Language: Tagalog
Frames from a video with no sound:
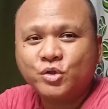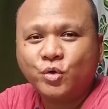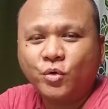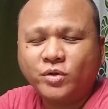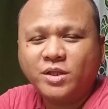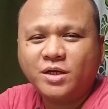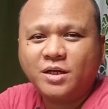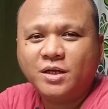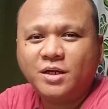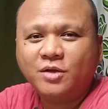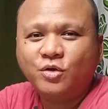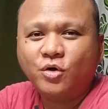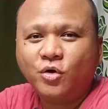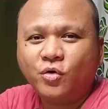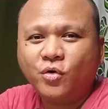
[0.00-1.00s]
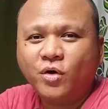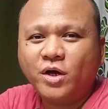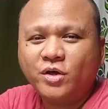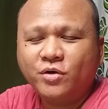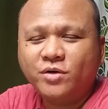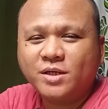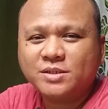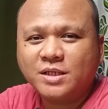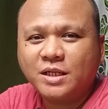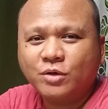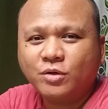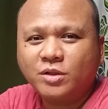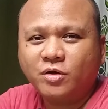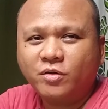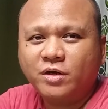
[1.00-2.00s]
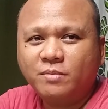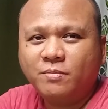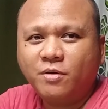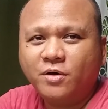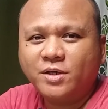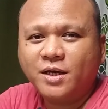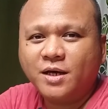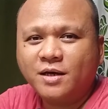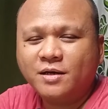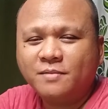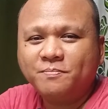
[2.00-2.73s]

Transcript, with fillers: So kung narinig niyo ako ngayon, nasa likod niyo kami Boya.